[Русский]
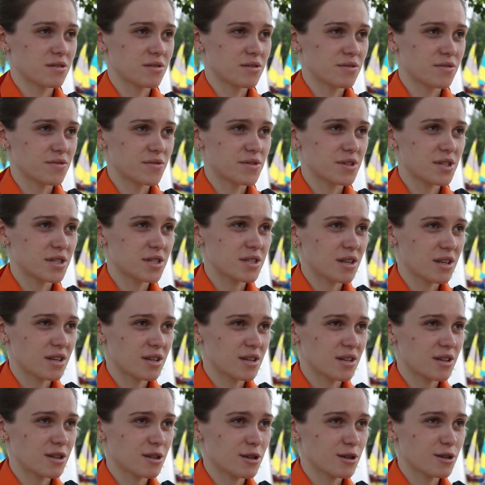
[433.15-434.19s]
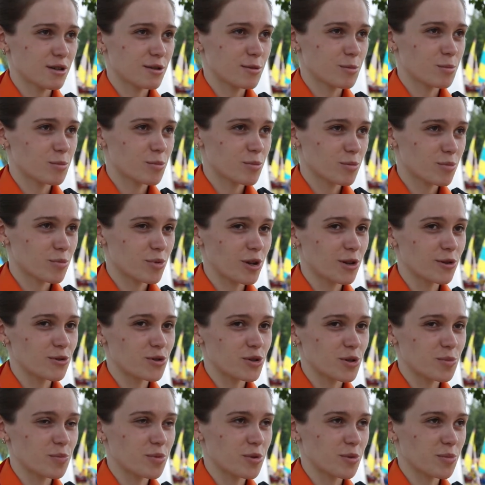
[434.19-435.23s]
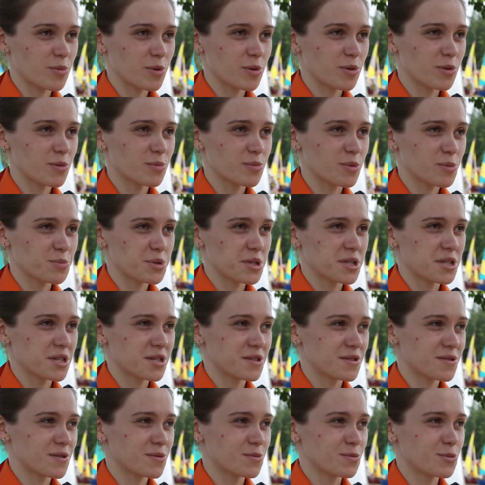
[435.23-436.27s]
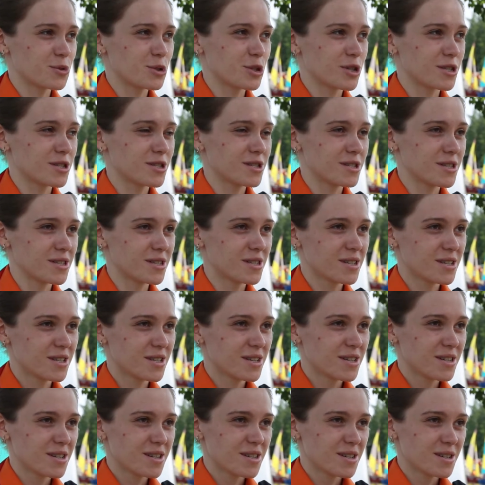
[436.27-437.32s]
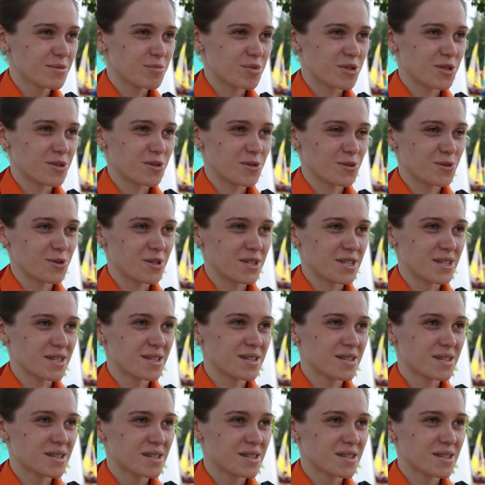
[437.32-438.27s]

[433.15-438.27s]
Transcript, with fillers: А все остальные были уже при моем непосредственном участии построены.